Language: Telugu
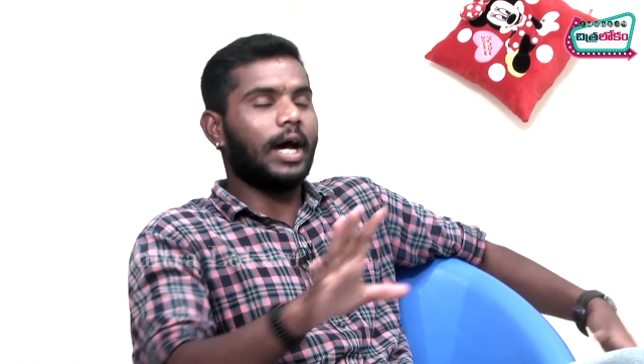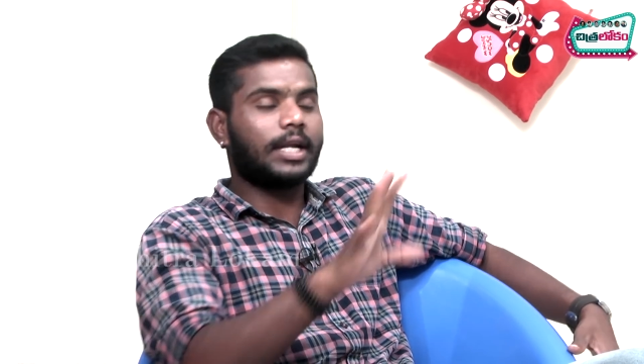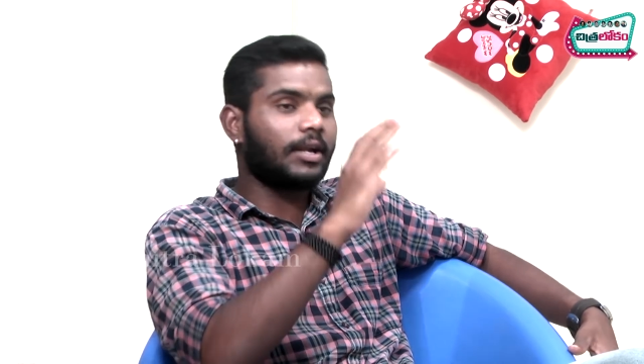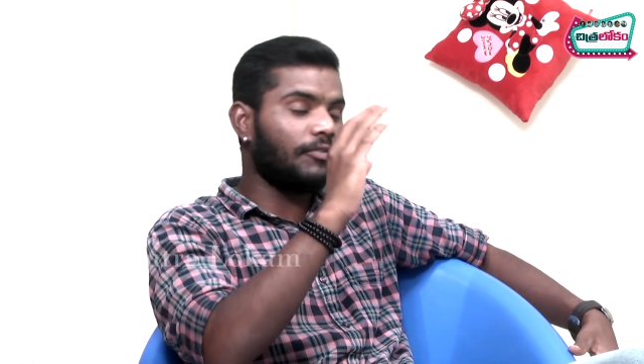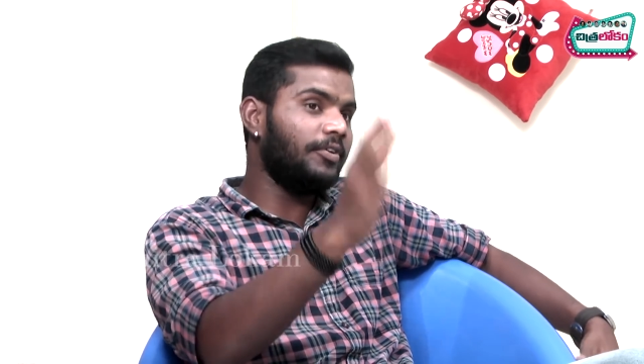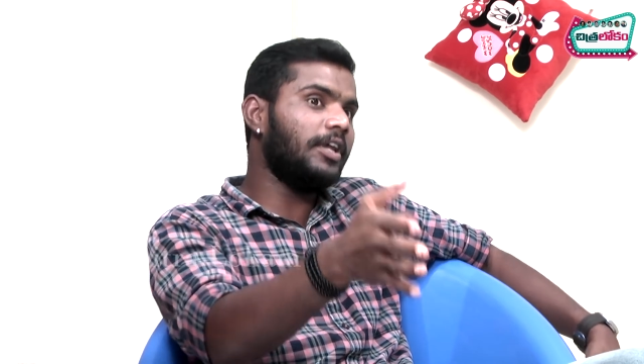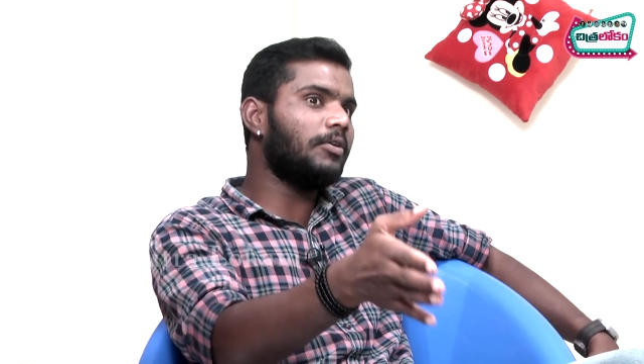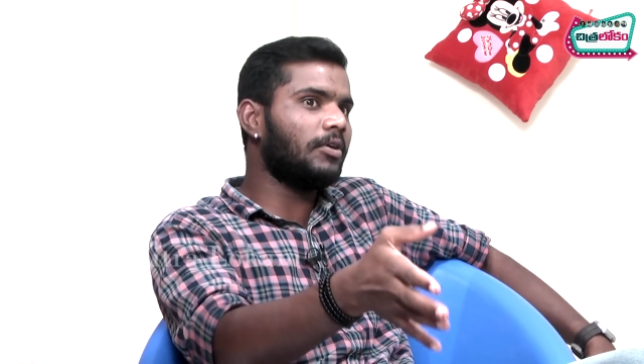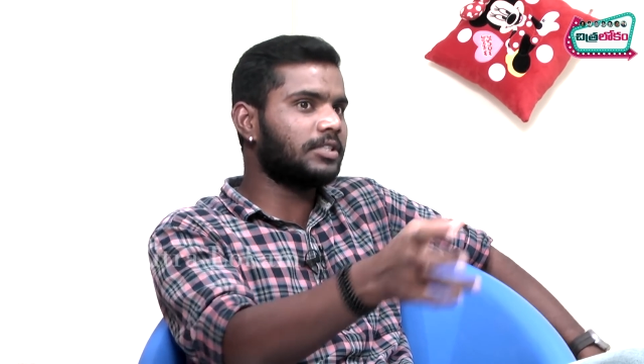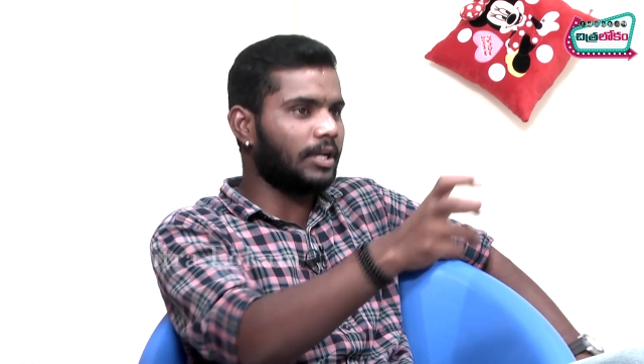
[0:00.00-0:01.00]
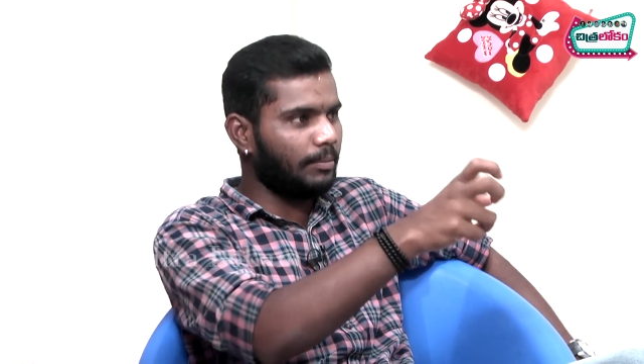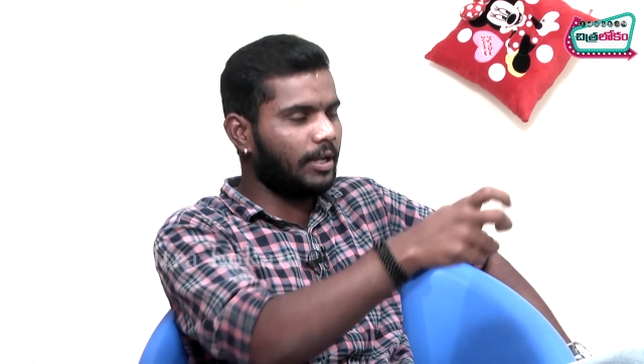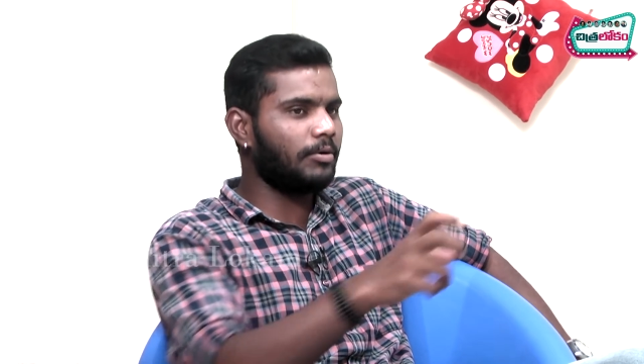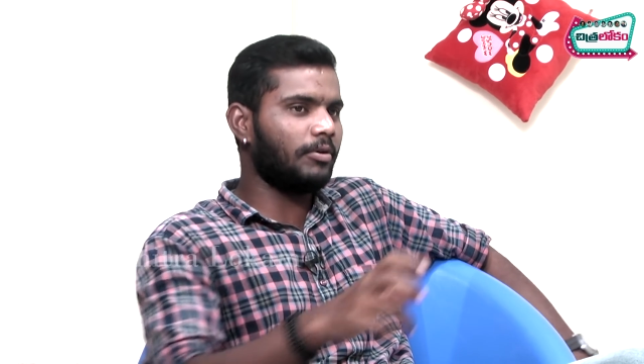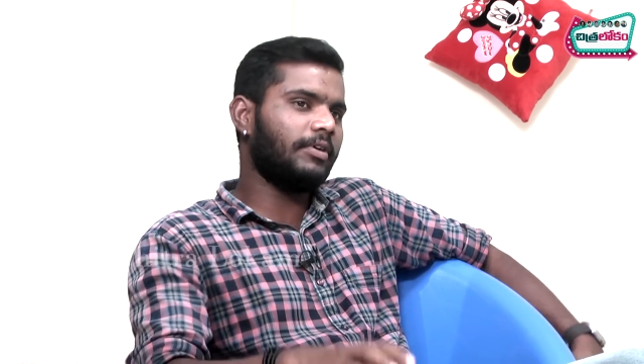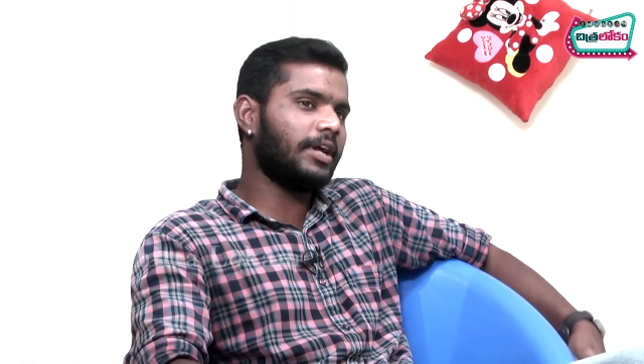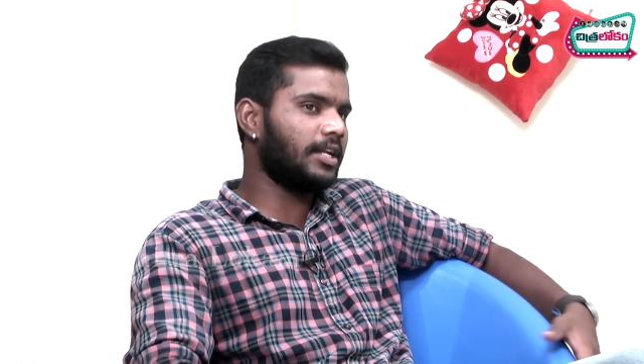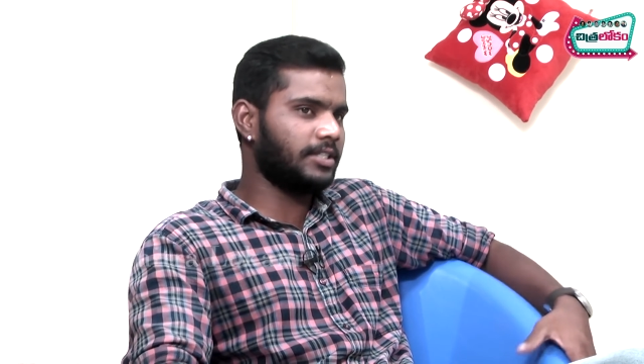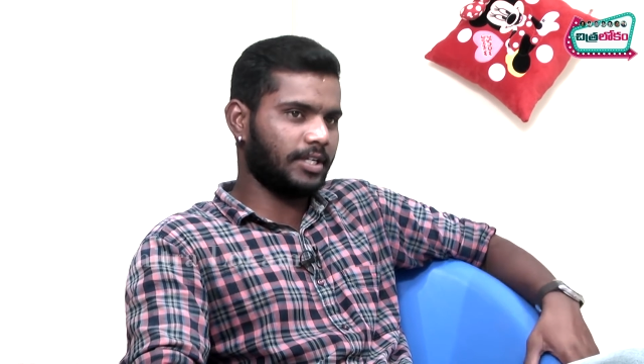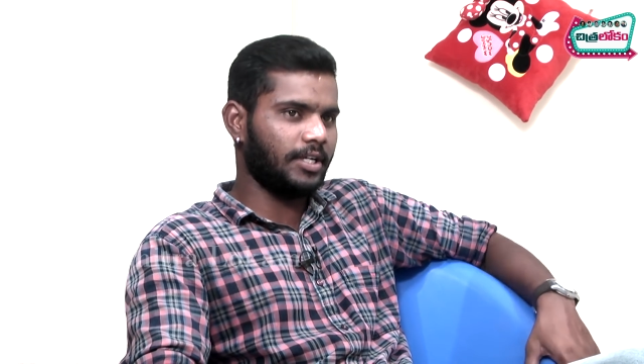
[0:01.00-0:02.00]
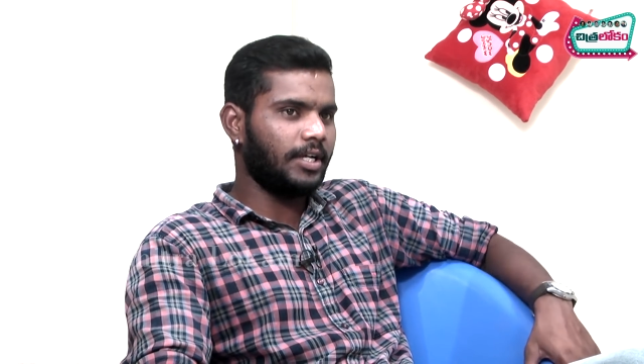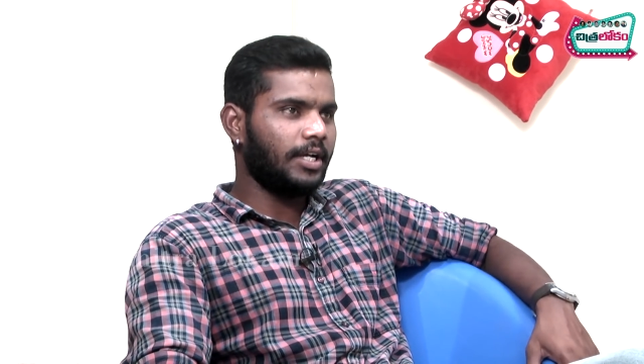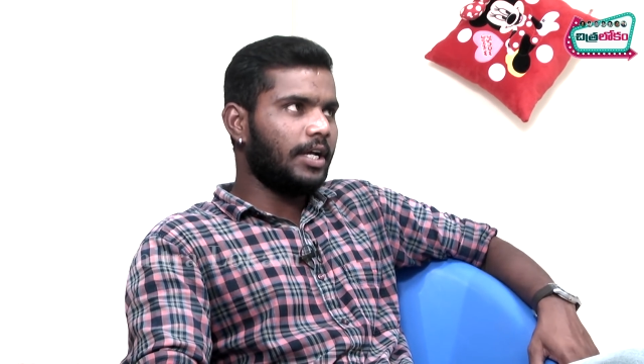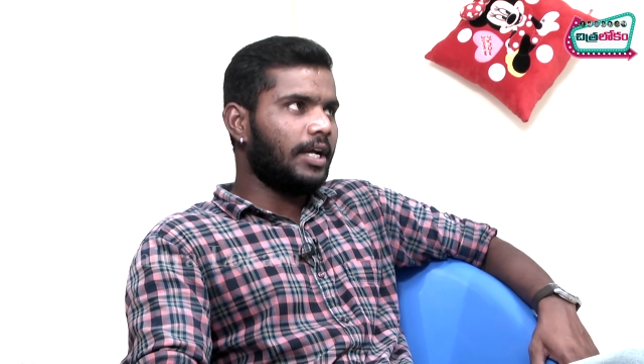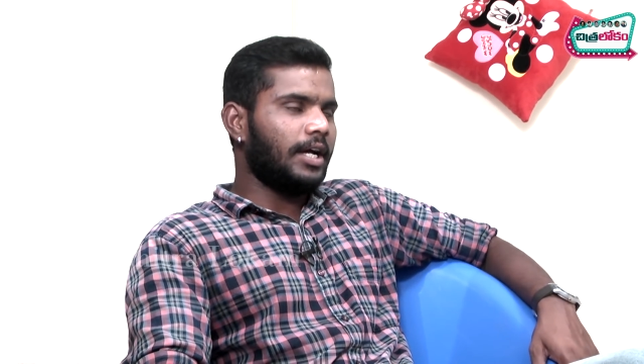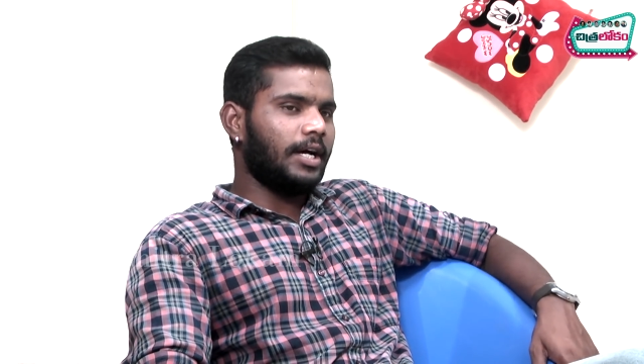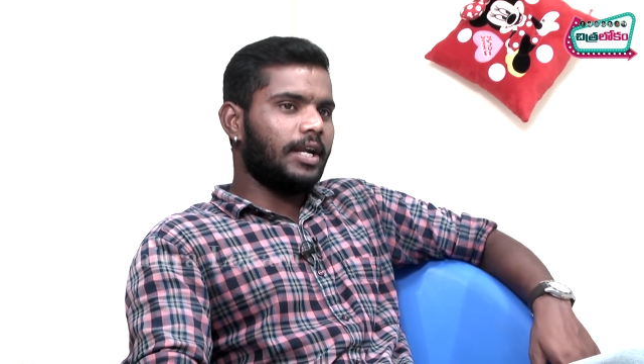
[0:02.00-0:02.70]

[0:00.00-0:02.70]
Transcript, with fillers: అట్లా ఫీలింగ్ వస్తుంది అమ్మాయిలకు కూడా ఎవరికైనా సరే ah,